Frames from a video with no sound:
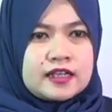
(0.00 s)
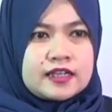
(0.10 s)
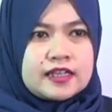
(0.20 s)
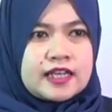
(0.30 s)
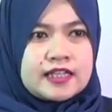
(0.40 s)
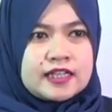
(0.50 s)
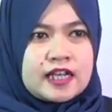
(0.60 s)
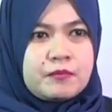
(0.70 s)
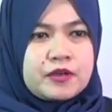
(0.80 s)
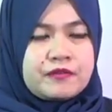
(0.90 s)

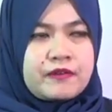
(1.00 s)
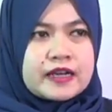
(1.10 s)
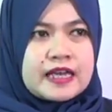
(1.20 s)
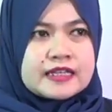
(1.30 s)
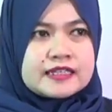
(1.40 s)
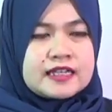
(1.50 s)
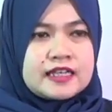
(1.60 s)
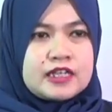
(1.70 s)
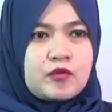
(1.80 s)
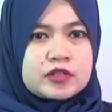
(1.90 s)
kira-kira bervariasinya
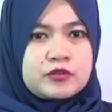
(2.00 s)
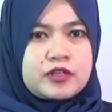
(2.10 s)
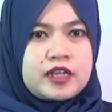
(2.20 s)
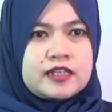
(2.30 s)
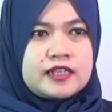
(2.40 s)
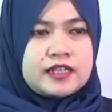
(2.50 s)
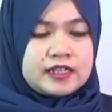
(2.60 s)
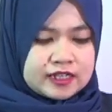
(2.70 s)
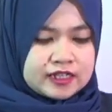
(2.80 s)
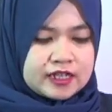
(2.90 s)
ini waktunya ini
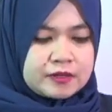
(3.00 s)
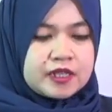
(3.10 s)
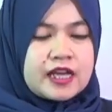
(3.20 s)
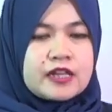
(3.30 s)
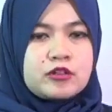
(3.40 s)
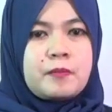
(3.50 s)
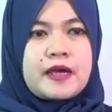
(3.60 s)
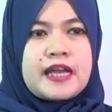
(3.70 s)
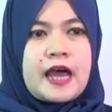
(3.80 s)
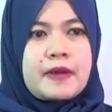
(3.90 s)
kira-kira bergantung
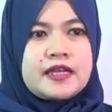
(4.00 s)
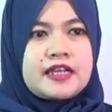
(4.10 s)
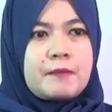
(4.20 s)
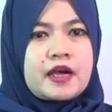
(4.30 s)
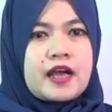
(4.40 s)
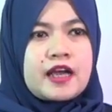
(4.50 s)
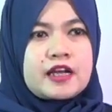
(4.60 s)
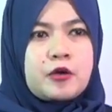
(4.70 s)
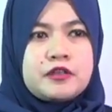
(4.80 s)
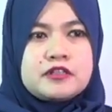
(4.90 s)
pada apa nih apakah
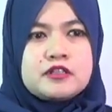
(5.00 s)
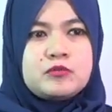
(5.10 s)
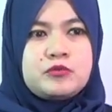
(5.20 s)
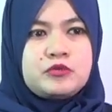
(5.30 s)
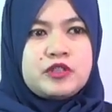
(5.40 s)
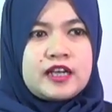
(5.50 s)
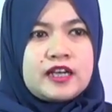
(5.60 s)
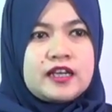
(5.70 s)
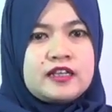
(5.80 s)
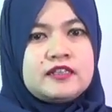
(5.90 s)
karena kondisi tubuhnya